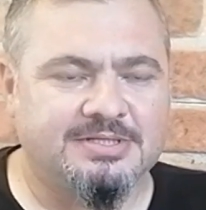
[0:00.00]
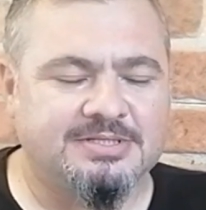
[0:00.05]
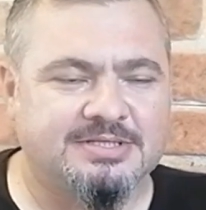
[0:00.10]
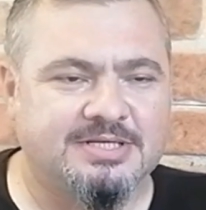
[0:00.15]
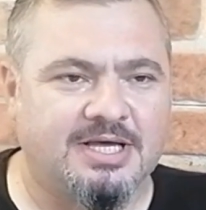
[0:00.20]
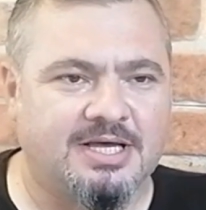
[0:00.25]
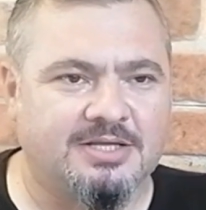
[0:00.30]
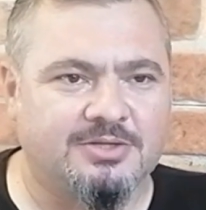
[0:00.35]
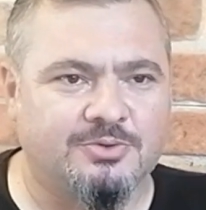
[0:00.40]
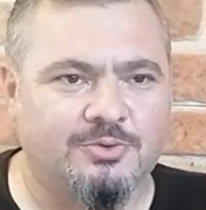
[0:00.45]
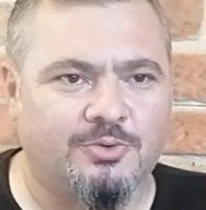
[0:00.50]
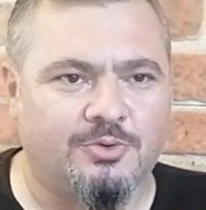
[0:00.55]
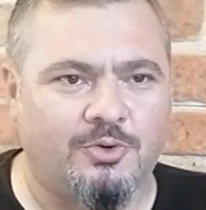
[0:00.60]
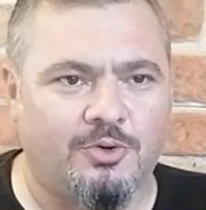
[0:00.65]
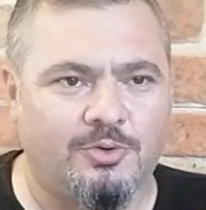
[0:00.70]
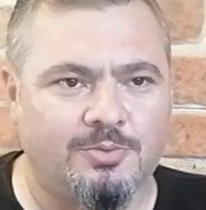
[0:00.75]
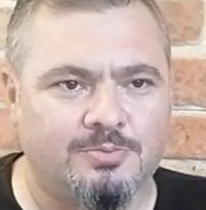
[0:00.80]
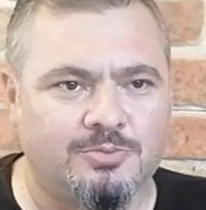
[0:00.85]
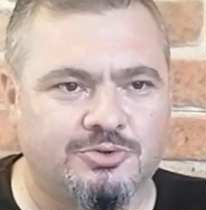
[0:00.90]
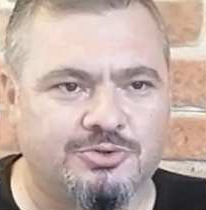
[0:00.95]
Saat
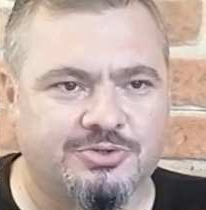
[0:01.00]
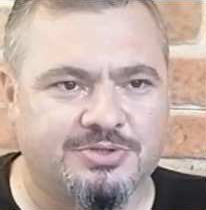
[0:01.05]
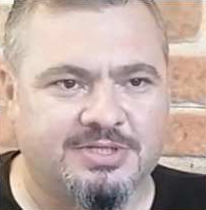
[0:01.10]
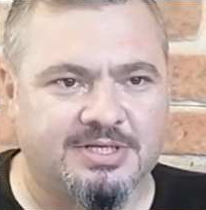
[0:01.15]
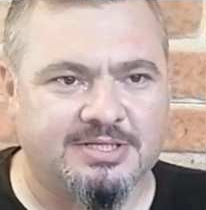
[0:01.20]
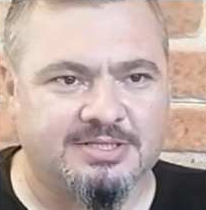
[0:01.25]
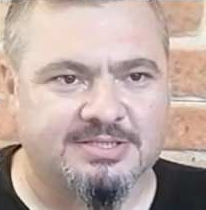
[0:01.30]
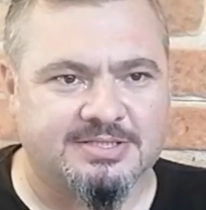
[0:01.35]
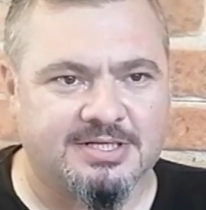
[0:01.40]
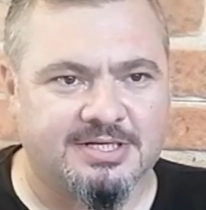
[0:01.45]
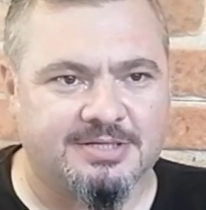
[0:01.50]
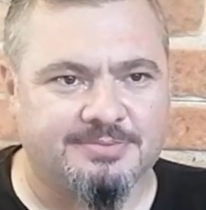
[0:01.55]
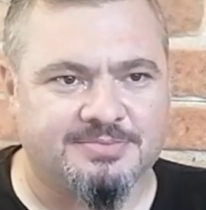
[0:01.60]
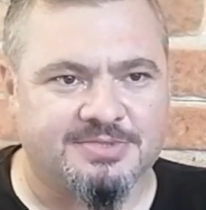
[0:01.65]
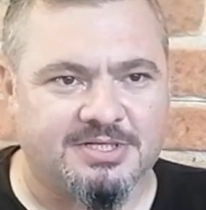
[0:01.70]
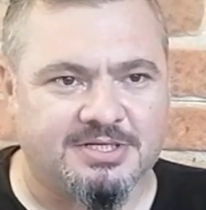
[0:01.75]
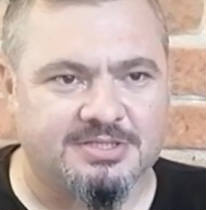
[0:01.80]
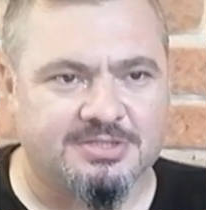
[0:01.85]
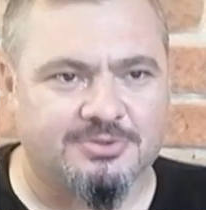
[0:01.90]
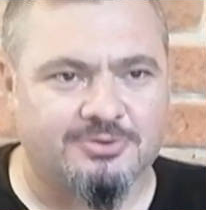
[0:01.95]
10.30'da
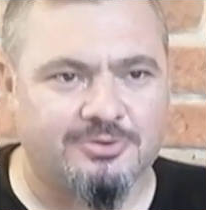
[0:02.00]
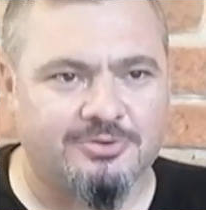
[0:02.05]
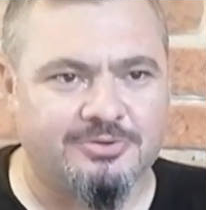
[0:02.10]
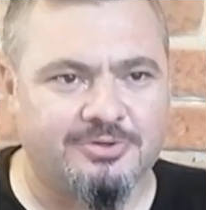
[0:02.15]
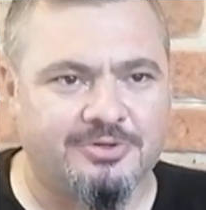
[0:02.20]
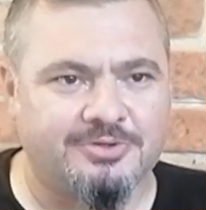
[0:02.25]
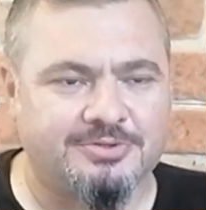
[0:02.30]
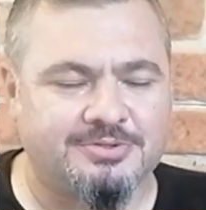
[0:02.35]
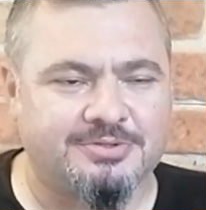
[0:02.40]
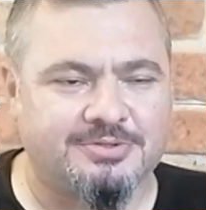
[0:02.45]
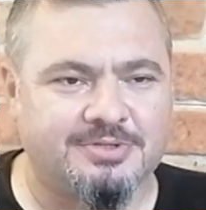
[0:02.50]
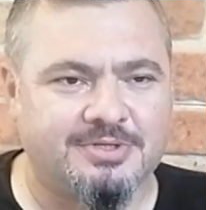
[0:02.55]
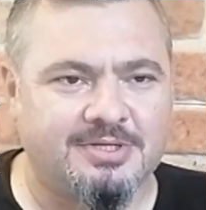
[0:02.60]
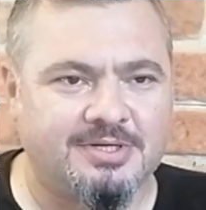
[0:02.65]
ızgaramız hazır oluyor.